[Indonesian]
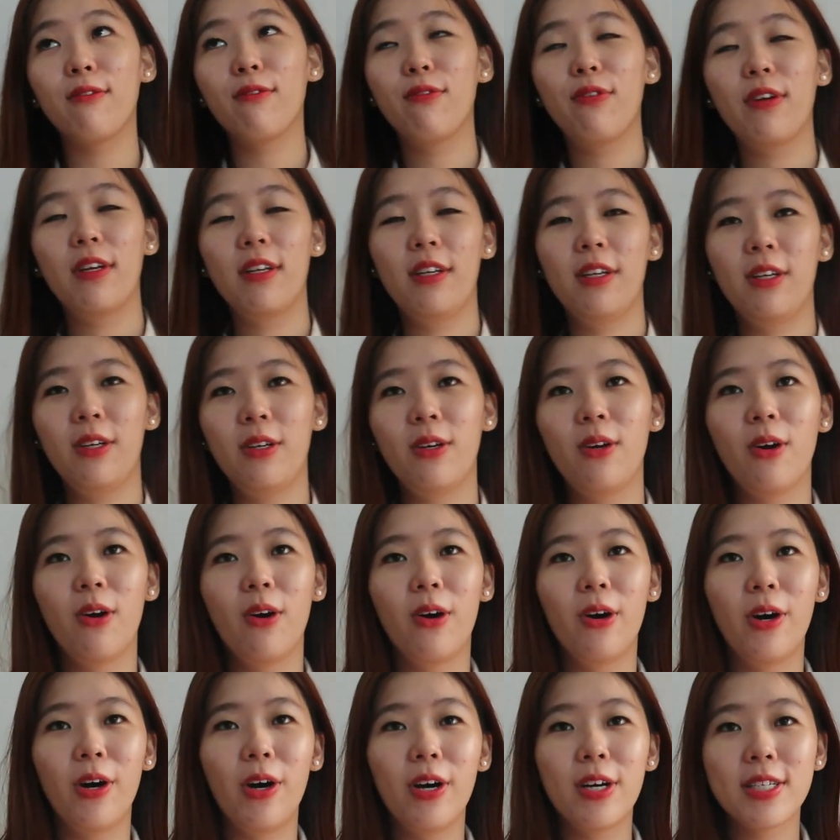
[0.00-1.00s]

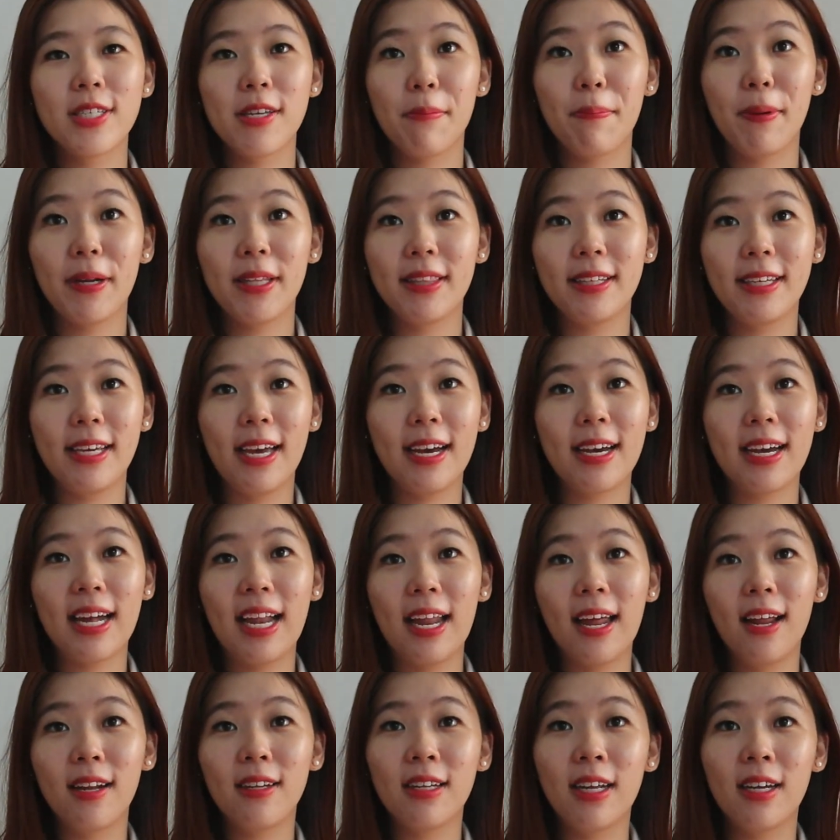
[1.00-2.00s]
video seperti yang
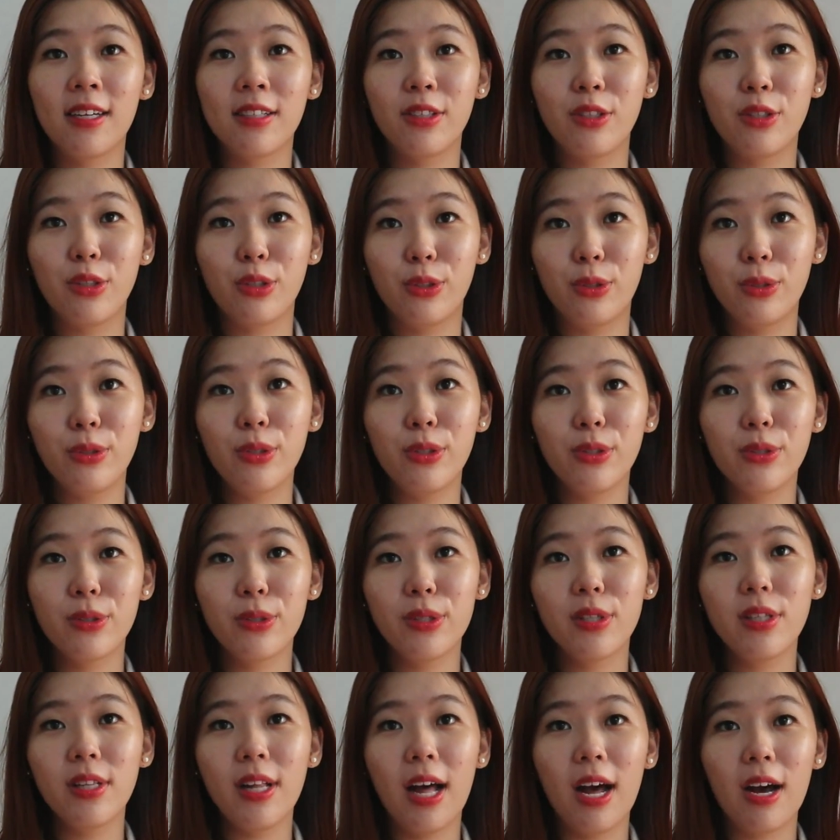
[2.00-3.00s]
kalian lihat di
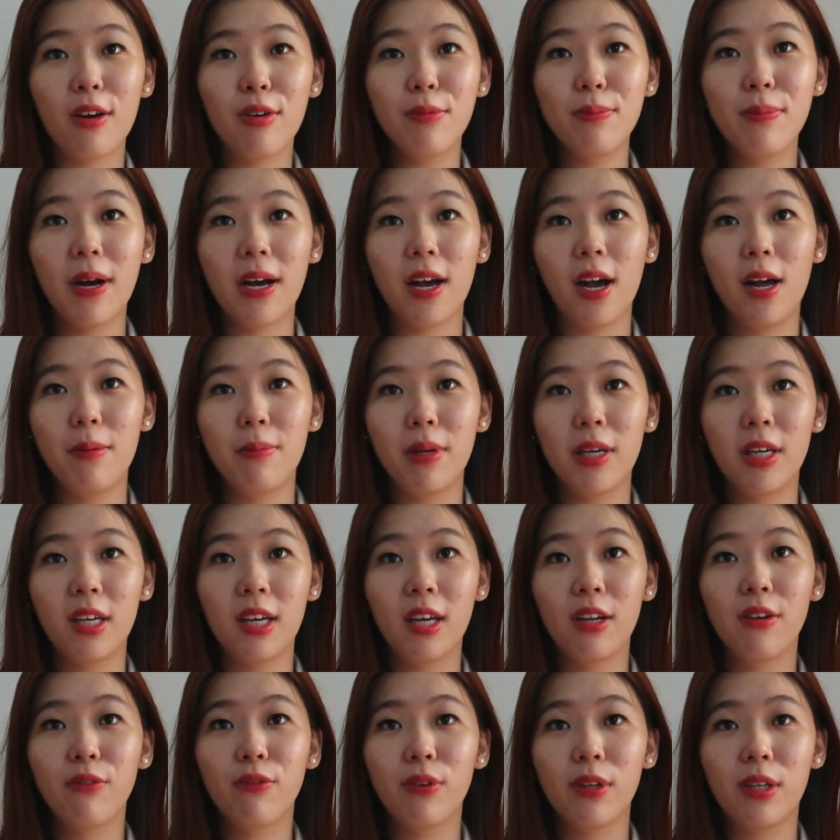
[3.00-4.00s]
judul aku bakal
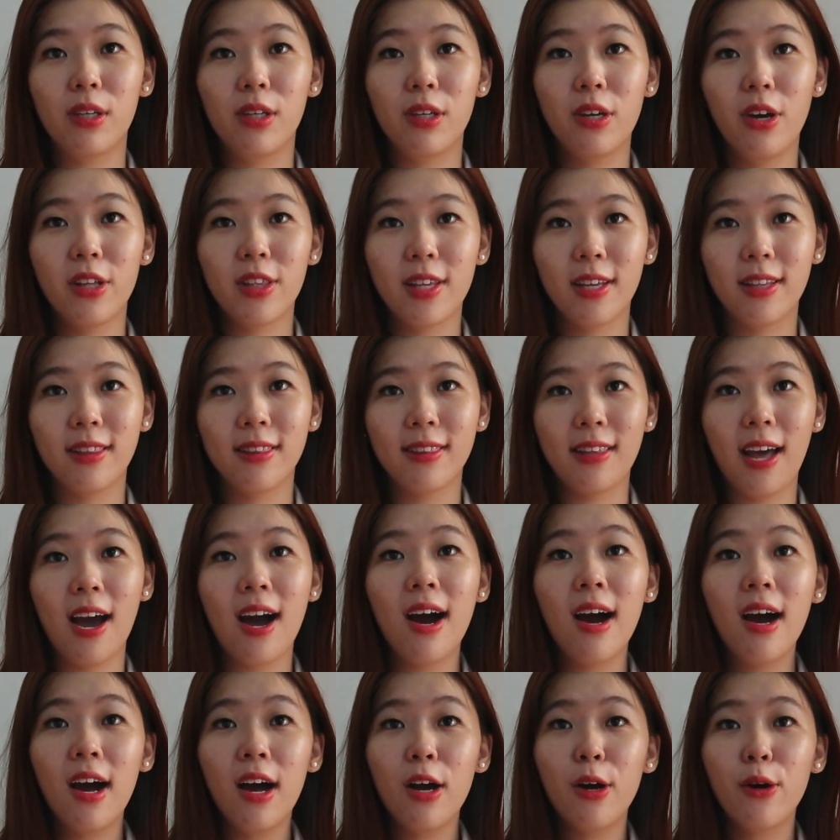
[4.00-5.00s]
bikin video
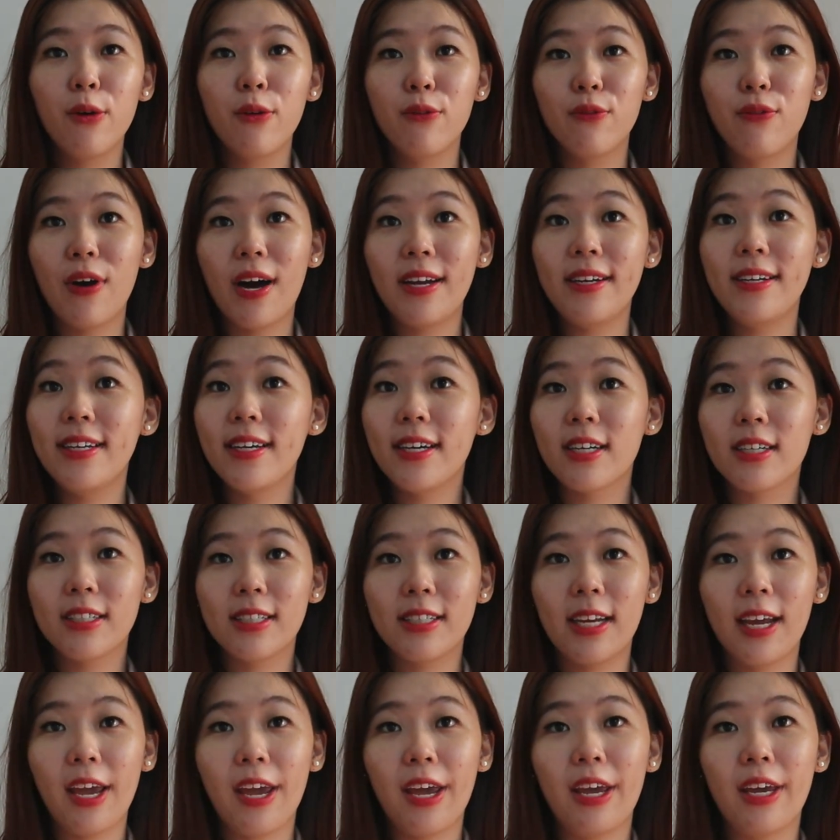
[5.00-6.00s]
tentang
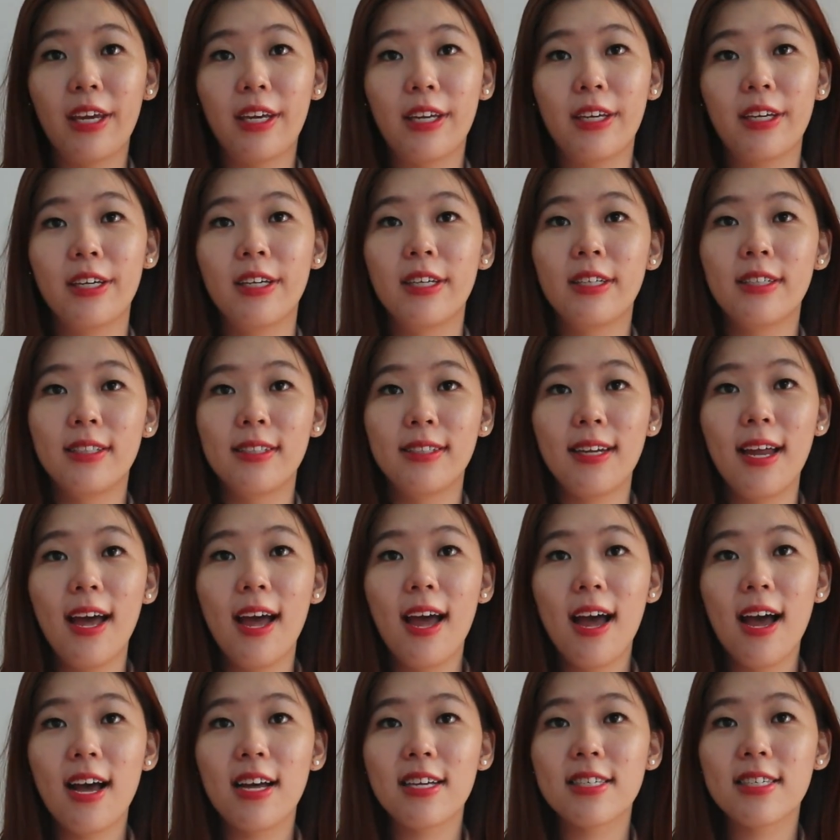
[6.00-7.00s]
Father Day
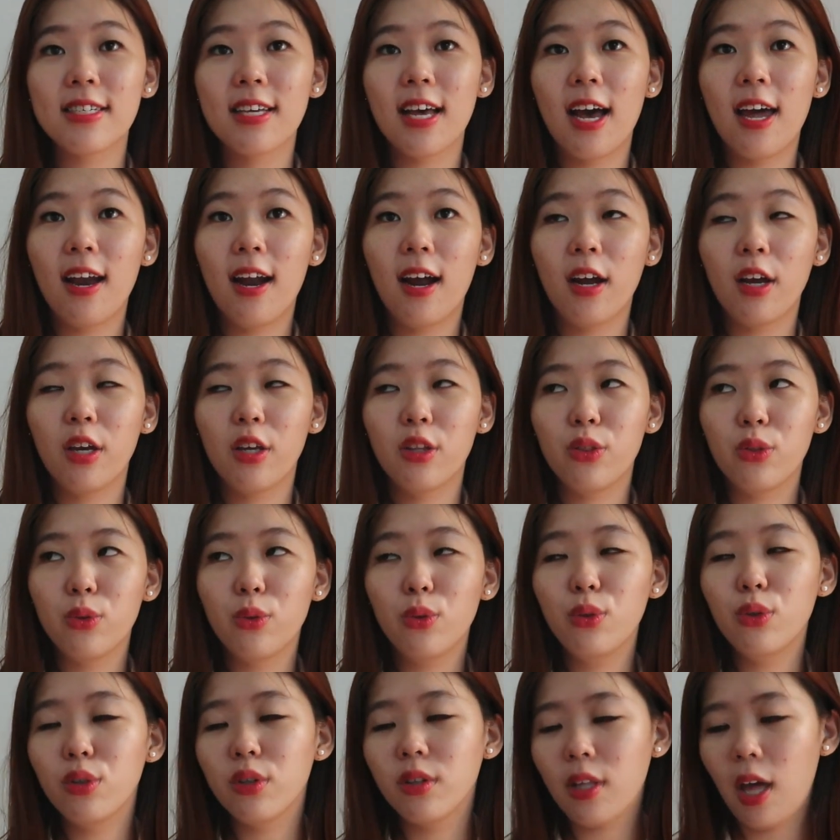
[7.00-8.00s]
nah sekarang
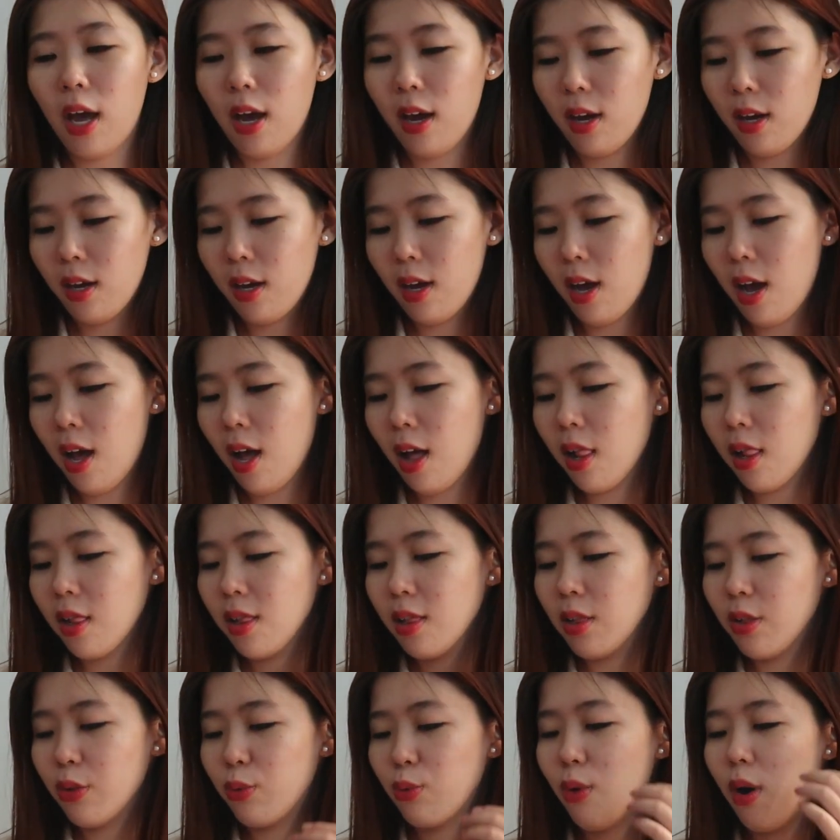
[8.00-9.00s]
itu
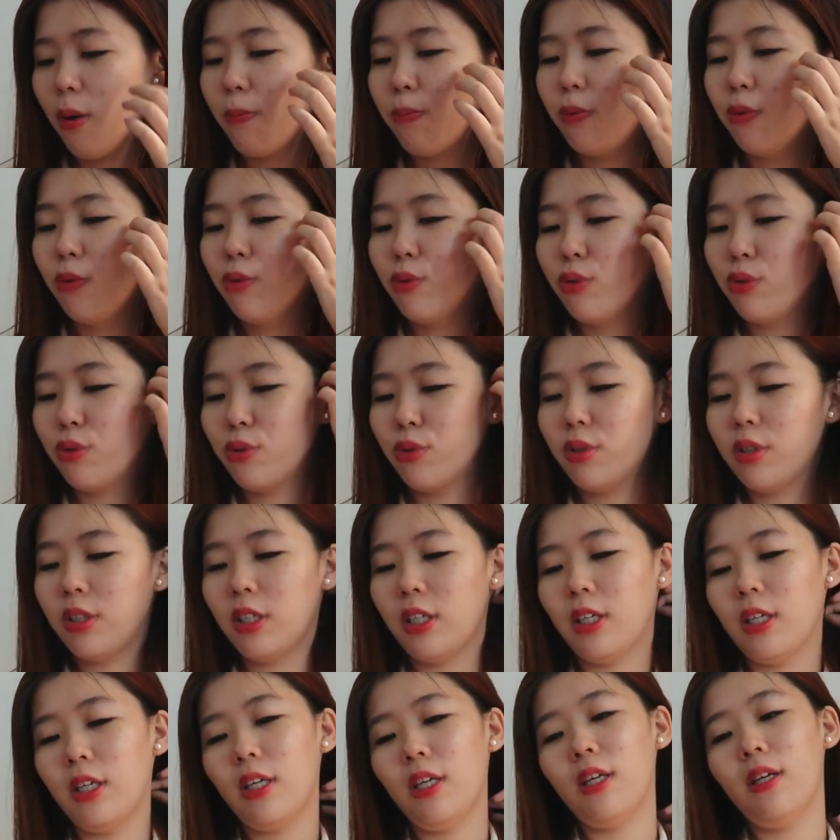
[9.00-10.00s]
tanggal 20
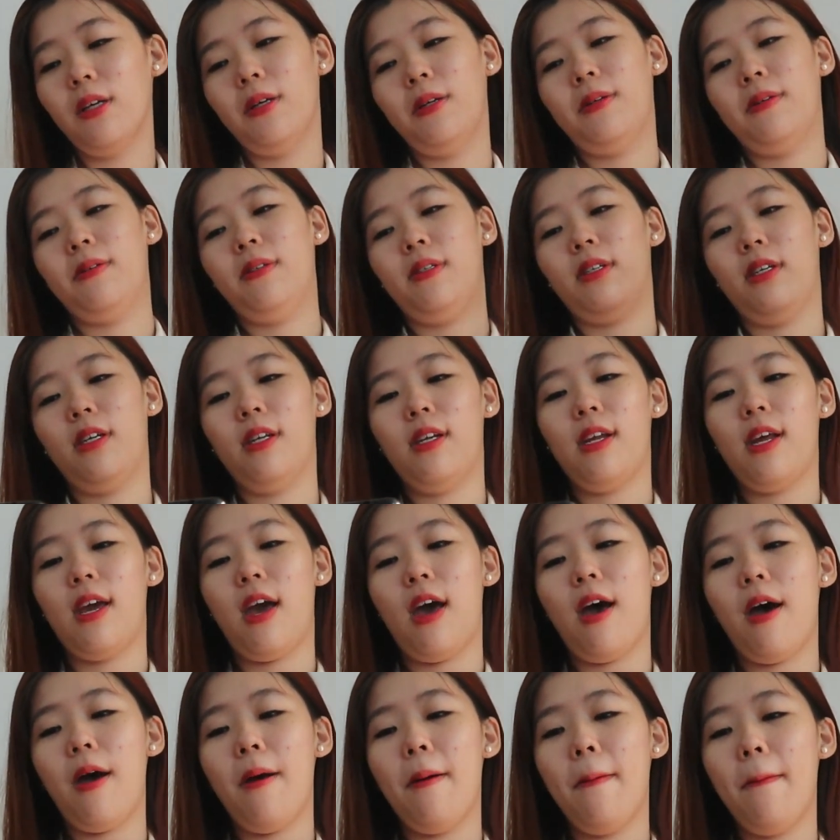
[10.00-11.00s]
Juni ini
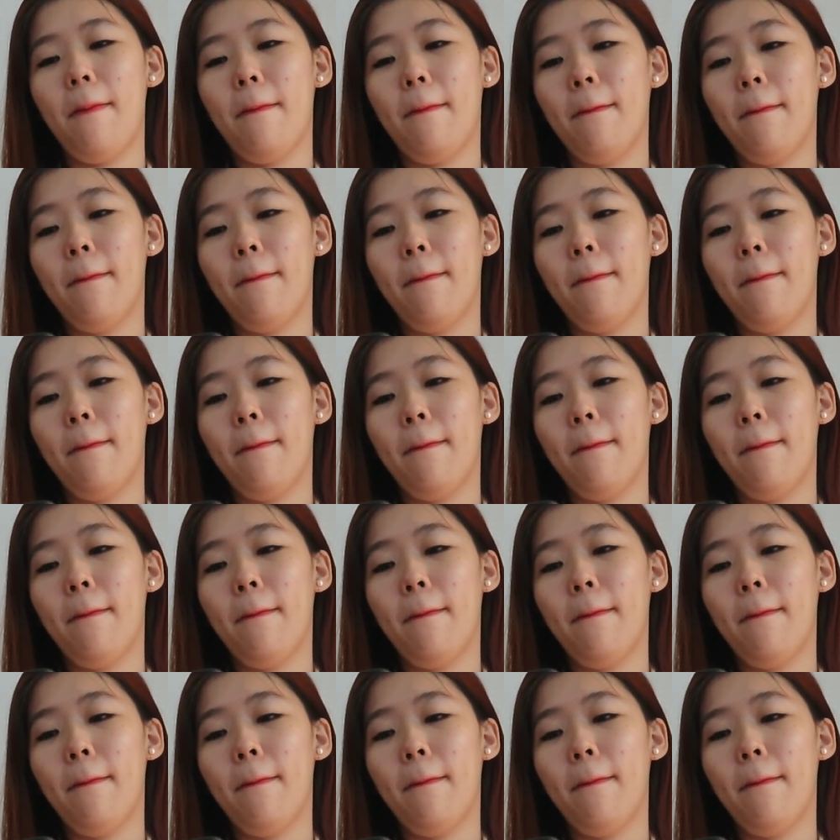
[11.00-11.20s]
dia